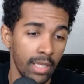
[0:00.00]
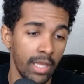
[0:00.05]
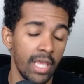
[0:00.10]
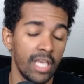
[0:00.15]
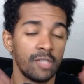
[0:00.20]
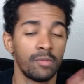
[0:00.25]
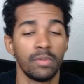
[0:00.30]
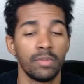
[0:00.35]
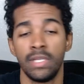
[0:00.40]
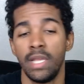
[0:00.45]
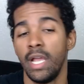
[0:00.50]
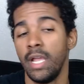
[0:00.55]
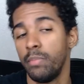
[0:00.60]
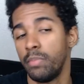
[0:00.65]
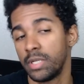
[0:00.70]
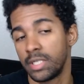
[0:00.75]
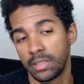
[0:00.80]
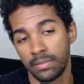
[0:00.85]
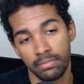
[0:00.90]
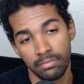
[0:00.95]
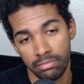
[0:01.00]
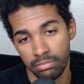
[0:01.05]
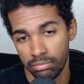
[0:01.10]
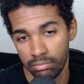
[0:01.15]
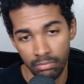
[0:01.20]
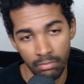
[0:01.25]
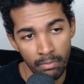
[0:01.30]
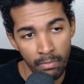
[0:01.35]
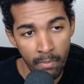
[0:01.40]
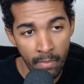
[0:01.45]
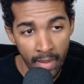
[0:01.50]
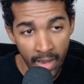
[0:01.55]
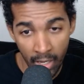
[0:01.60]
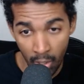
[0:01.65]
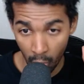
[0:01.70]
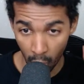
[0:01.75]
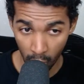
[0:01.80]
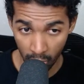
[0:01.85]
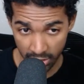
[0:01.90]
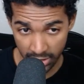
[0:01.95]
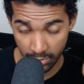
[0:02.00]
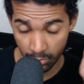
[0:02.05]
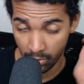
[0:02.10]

Ya después de ahí, pues veo lo que se